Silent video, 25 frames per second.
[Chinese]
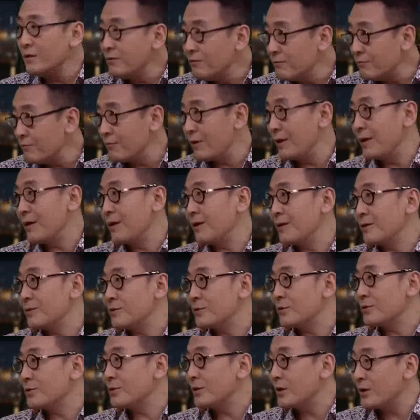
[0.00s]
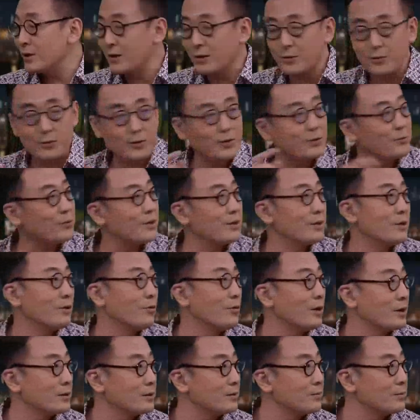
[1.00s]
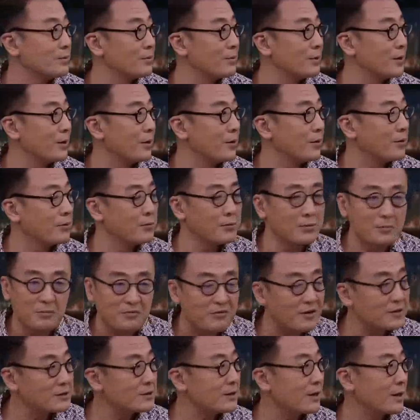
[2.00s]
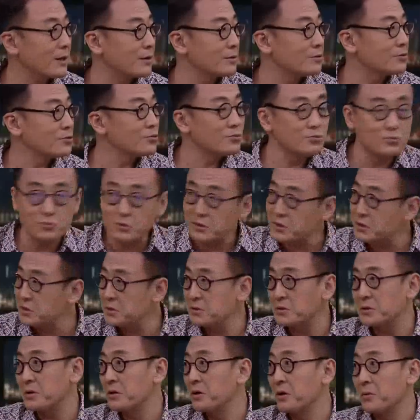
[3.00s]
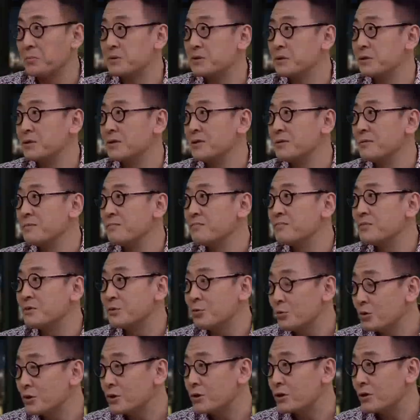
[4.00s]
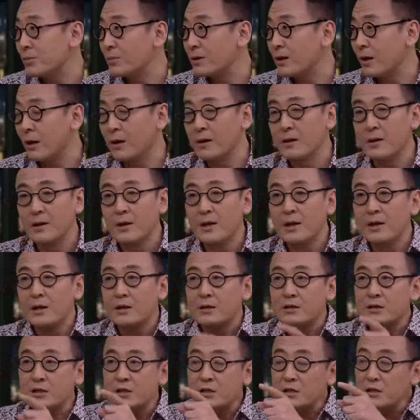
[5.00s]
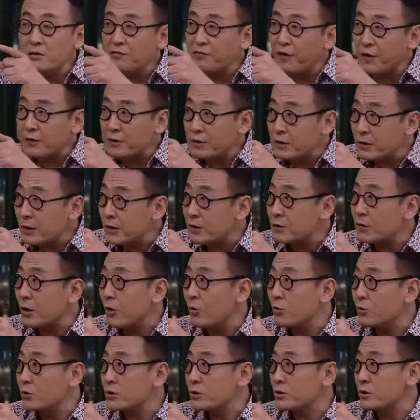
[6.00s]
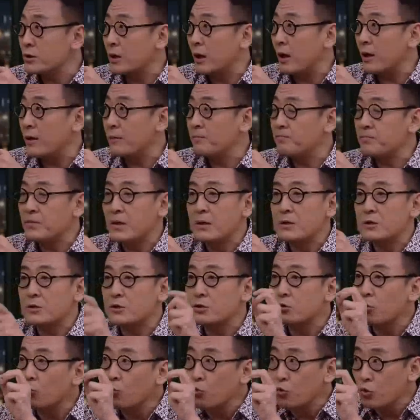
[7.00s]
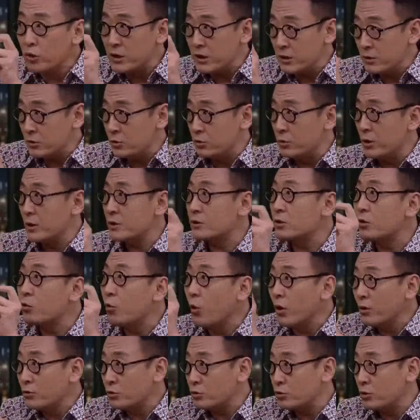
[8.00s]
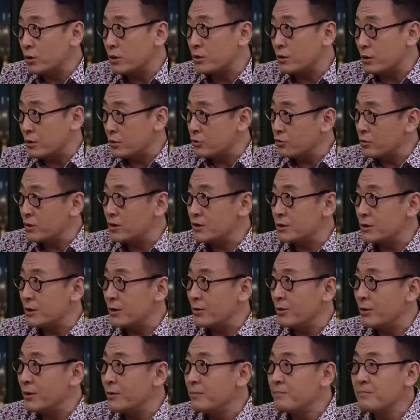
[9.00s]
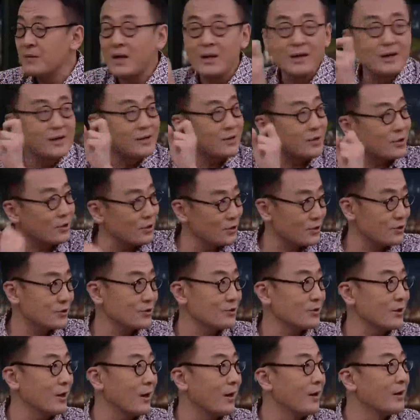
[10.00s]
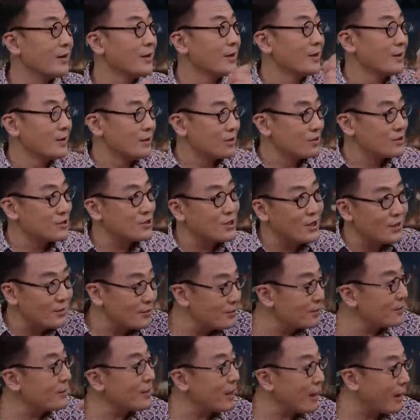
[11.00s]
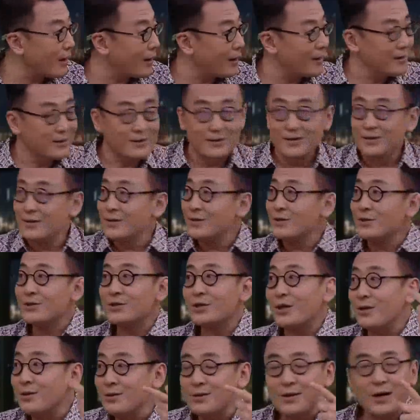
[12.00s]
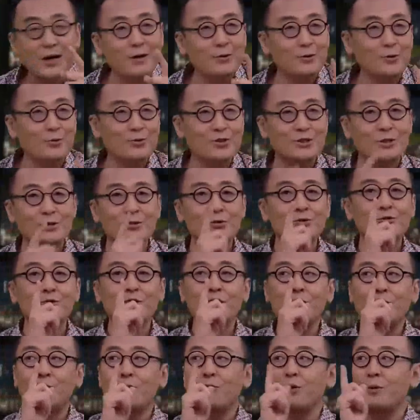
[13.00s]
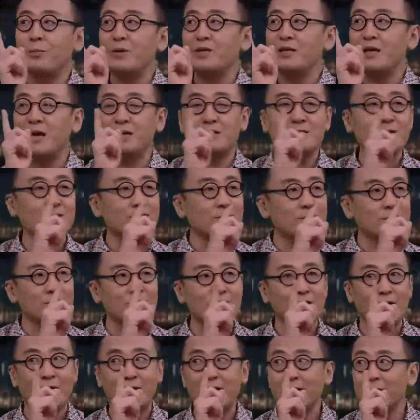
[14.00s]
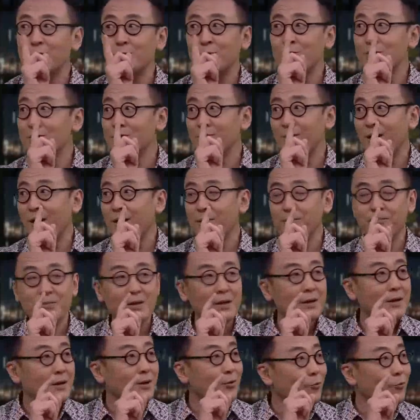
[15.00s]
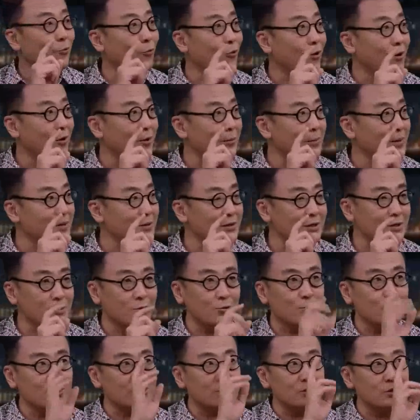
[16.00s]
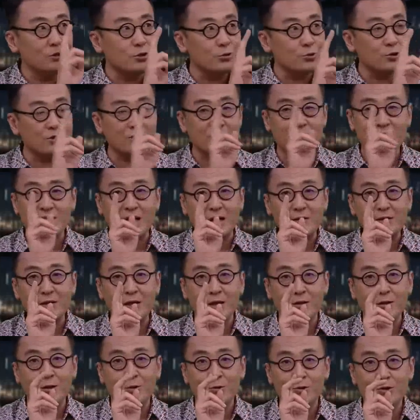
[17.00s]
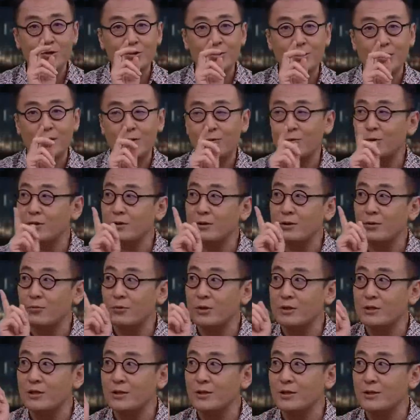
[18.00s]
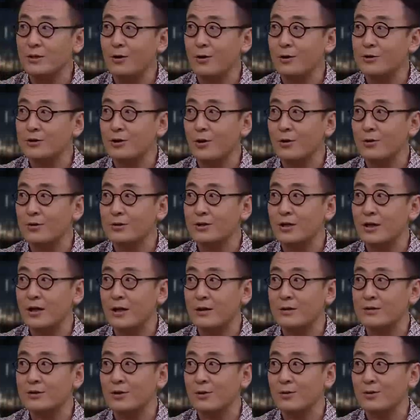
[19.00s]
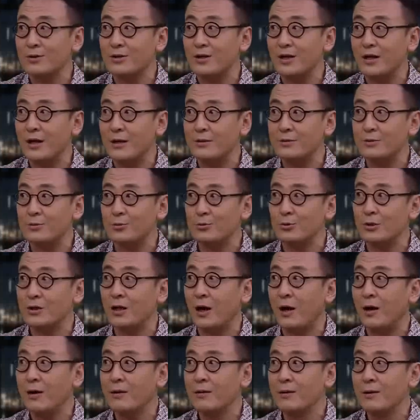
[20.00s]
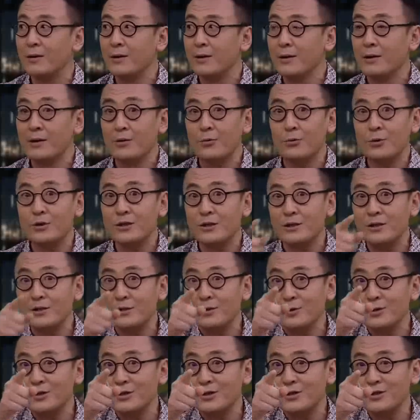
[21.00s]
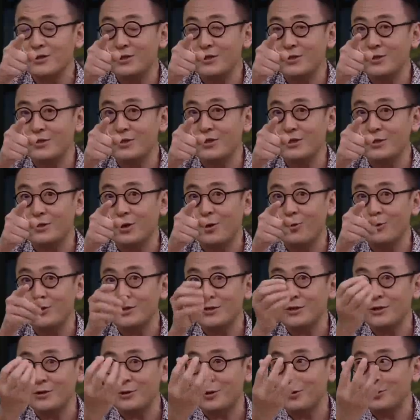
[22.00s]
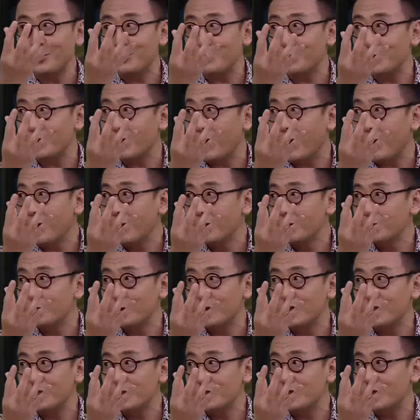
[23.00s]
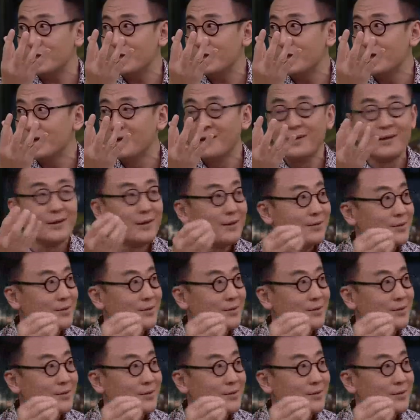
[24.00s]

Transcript: 因为这是那天我跟我一个画家朋友聊，我们发现啊，中国人也了不起，就是什么呢？西方的那个透视啊，是物理学、是光学得出的结论。可是呢，人呐，嗯，人看东西，你注意到我们眼睛的视点看东西吗？我们的东西就是散点透视的。我我现在到曹老师脸上，曹老师脸就最大。我现在倒是一个这镜头，这镜头就最大、最清晰。